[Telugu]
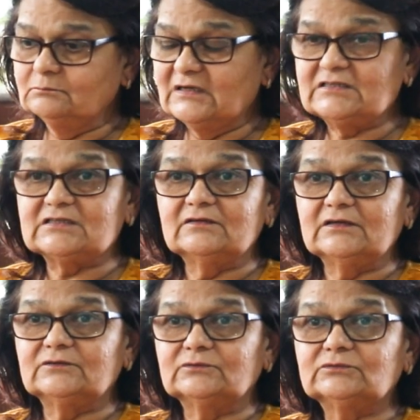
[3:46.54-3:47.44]
మంచం
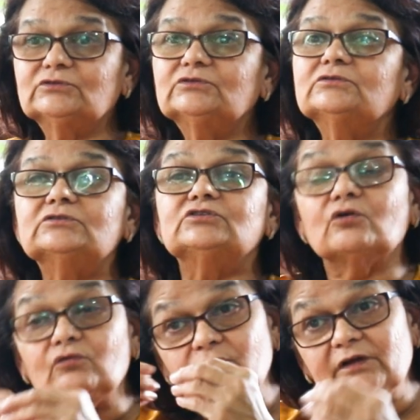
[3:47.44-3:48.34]
లేదు
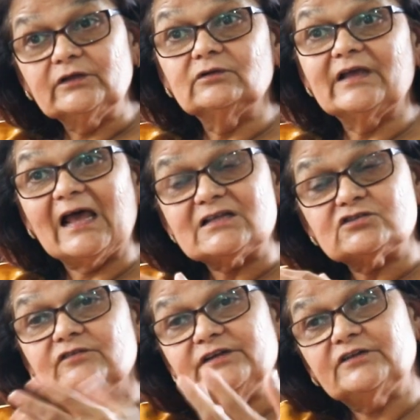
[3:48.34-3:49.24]
స్టవ్ లేదు గ్యాస్
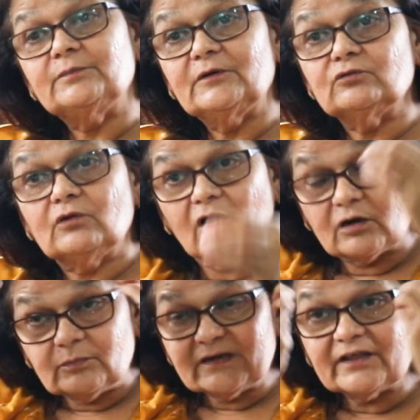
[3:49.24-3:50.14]
స్టవ్ ఈడ్చిపెట్టు
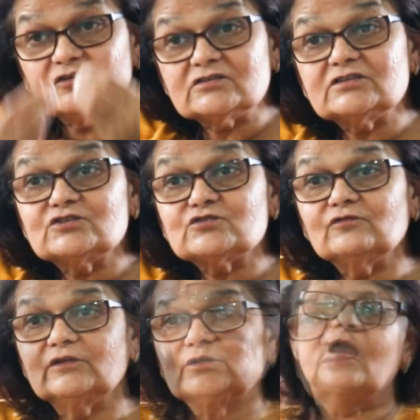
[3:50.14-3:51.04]
నార్మల్ కెరోసిన్
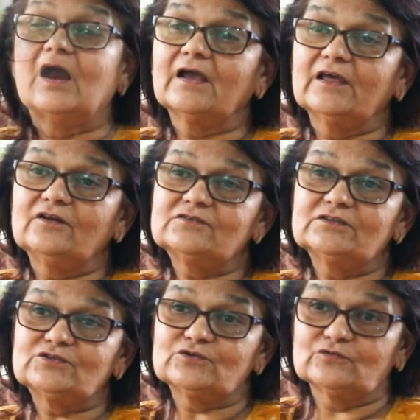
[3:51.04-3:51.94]
స్టవ్ లేదు ఆ
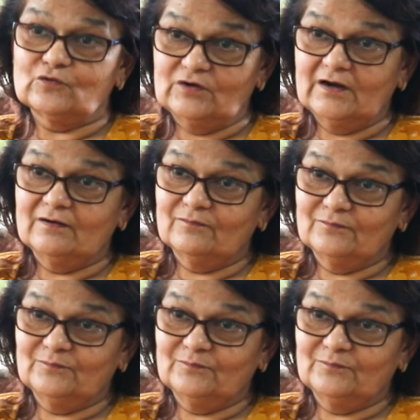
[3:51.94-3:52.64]
కెరోసిన్ స్టవ్ కొన్నాను